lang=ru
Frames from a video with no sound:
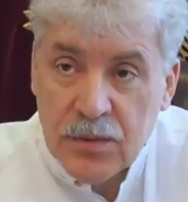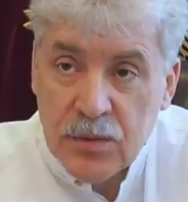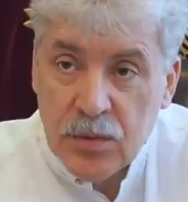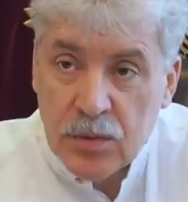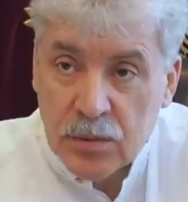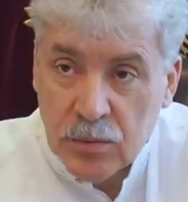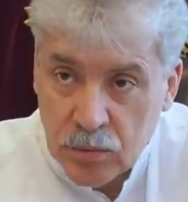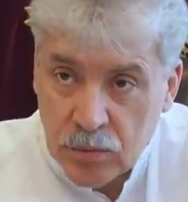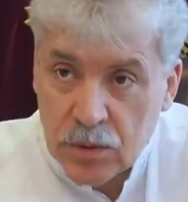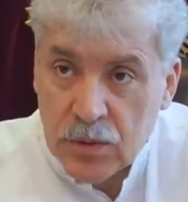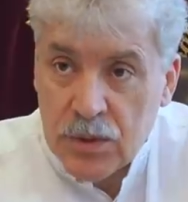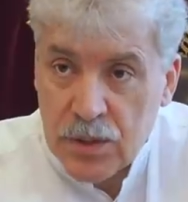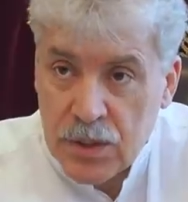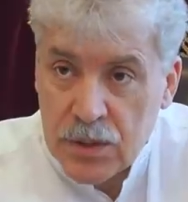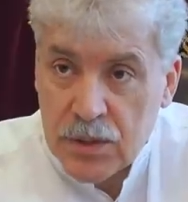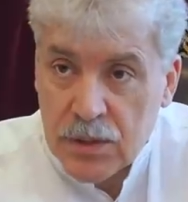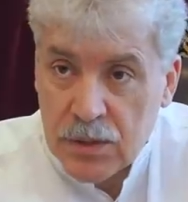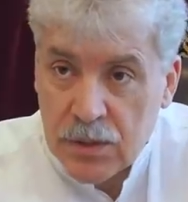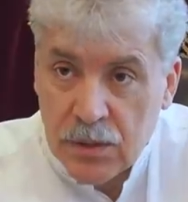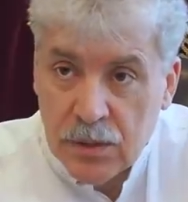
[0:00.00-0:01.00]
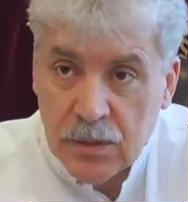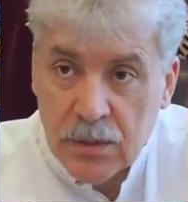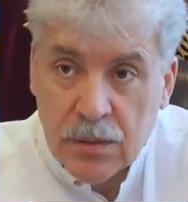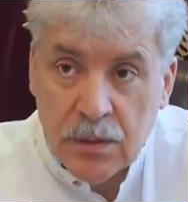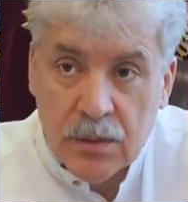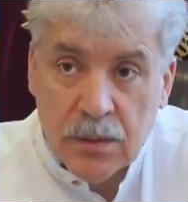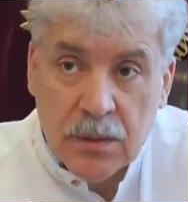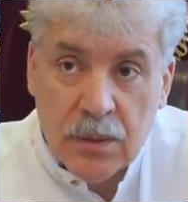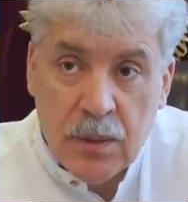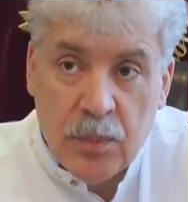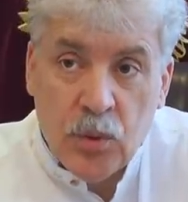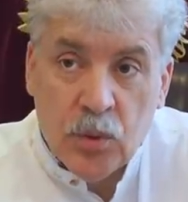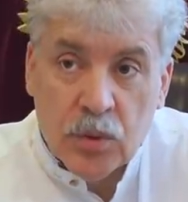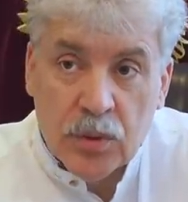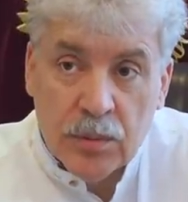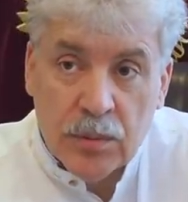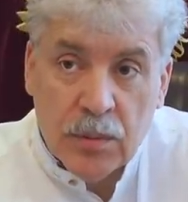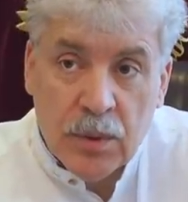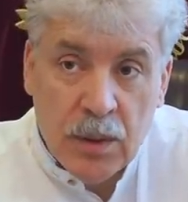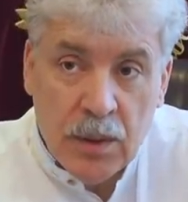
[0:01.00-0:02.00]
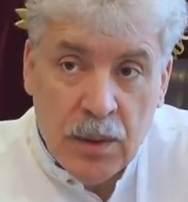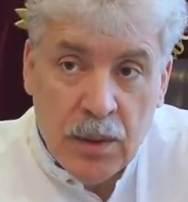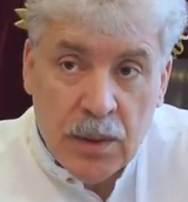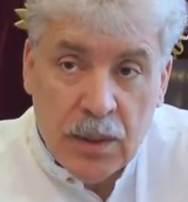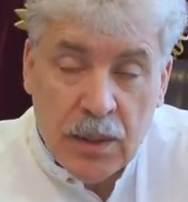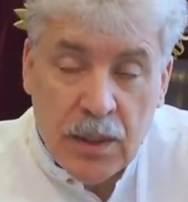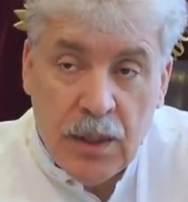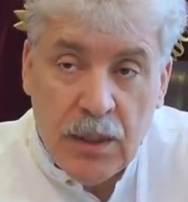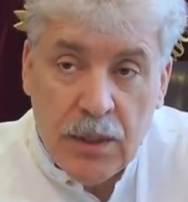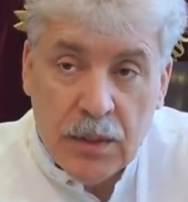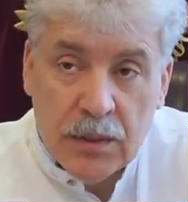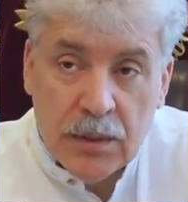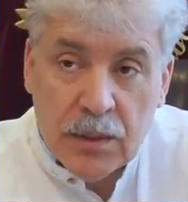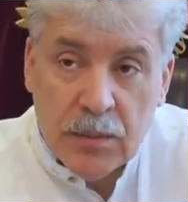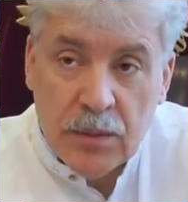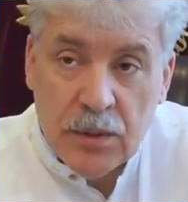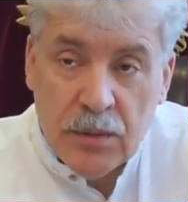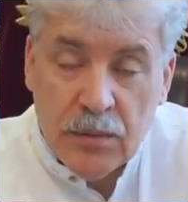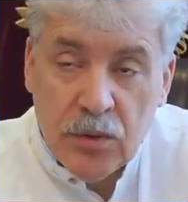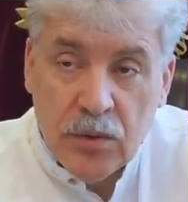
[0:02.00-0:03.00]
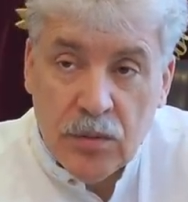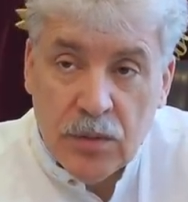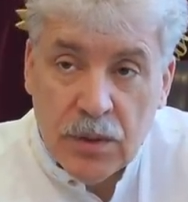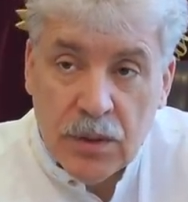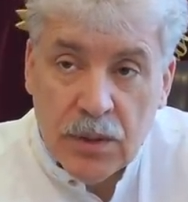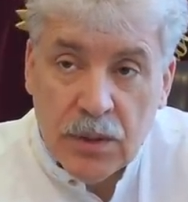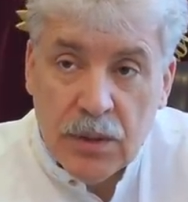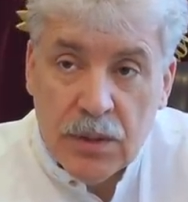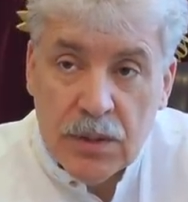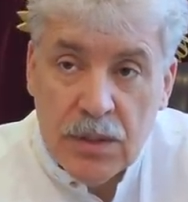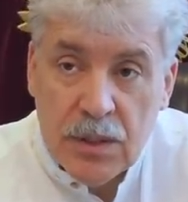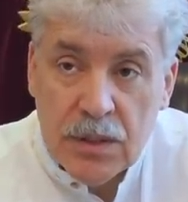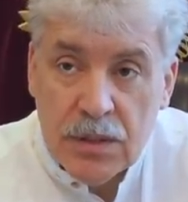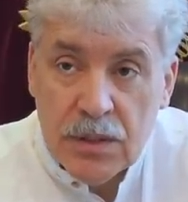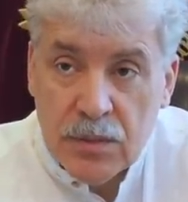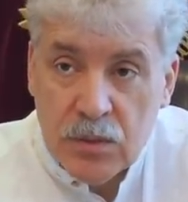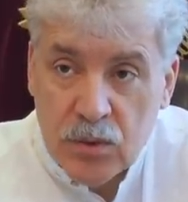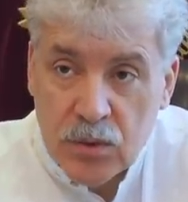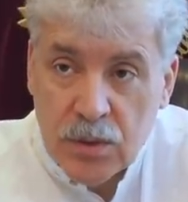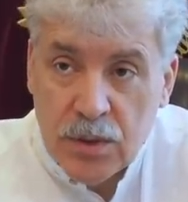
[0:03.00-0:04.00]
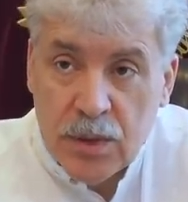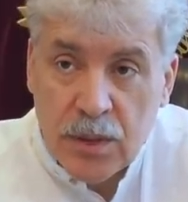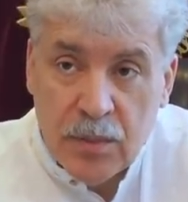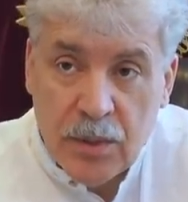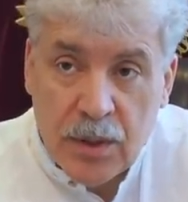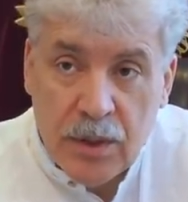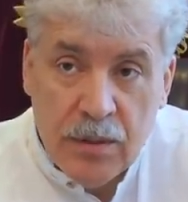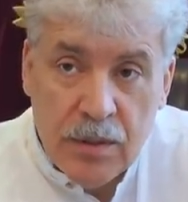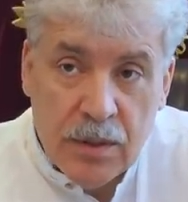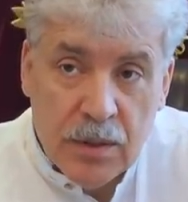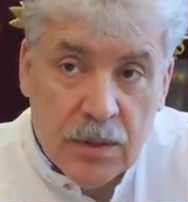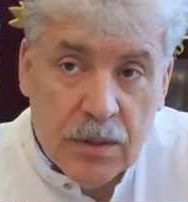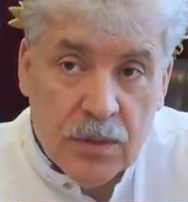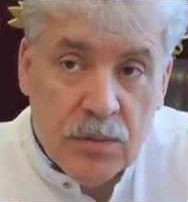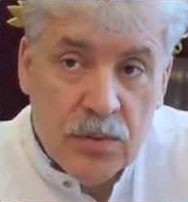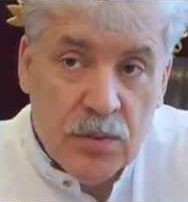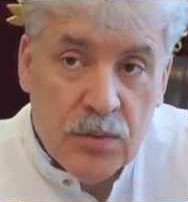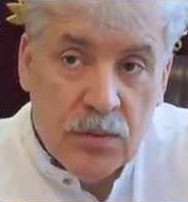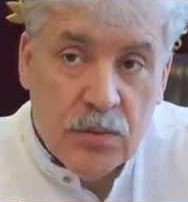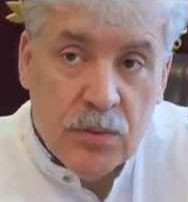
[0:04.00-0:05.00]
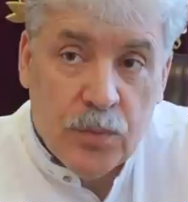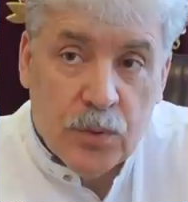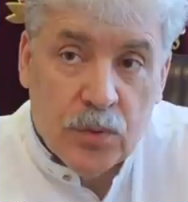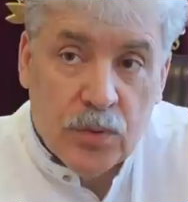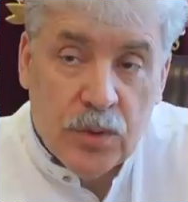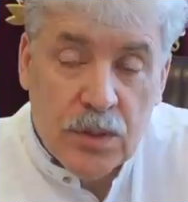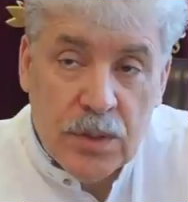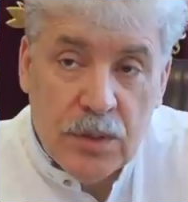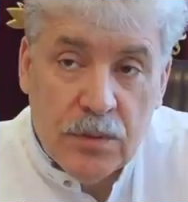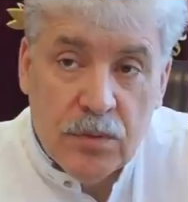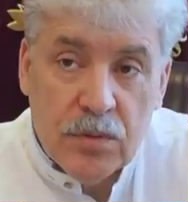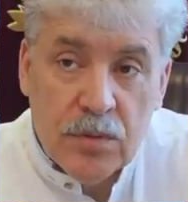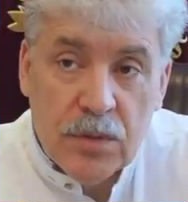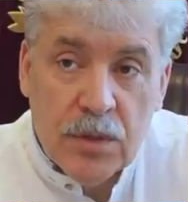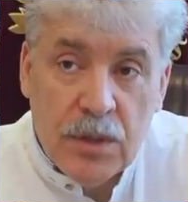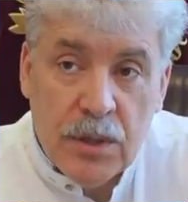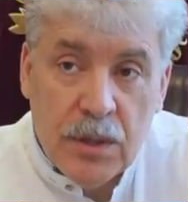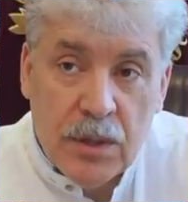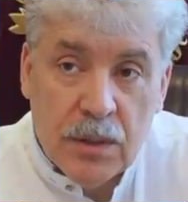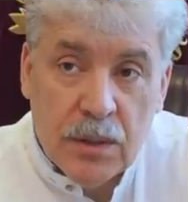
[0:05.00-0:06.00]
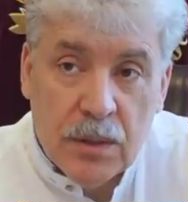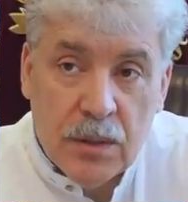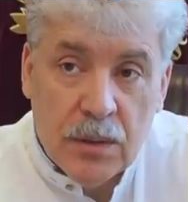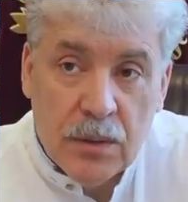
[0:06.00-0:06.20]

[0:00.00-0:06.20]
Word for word: все, ну, естественно, напорным коллектором ливневой канализации, можете отправить это все в пруды совхоза Ленин.